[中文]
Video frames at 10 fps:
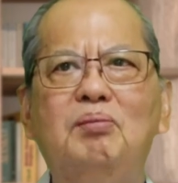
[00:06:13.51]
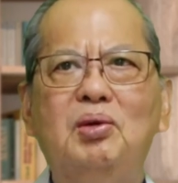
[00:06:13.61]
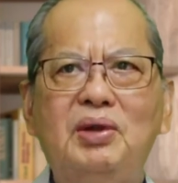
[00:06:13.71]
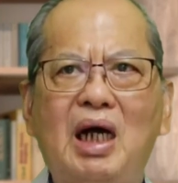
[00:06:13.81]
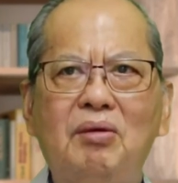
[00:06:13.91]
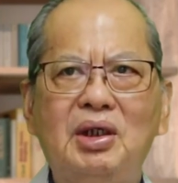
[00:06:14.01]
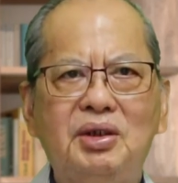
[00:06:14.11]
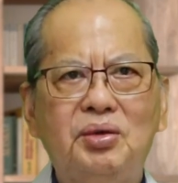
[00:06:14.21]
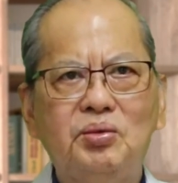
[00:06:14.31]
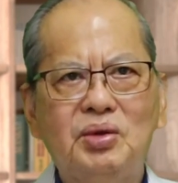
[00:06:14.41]
葡萄
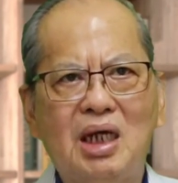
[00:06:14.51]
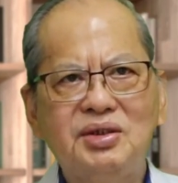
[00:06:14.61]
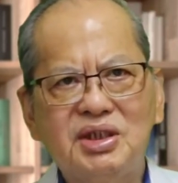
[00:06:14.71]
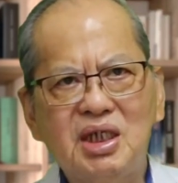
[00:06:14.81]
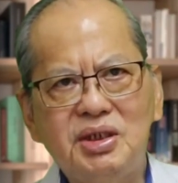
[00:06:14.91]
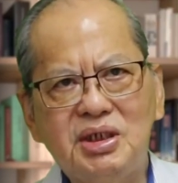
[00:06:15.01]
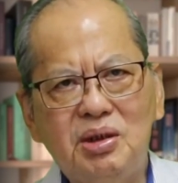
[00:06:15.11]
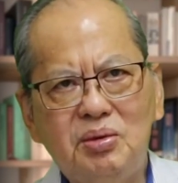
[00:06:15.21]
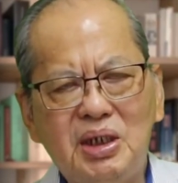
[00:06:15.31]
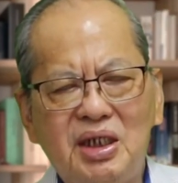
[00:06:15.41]
呢，通常是在
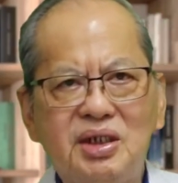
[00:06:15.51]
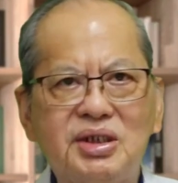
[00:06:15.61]
秋天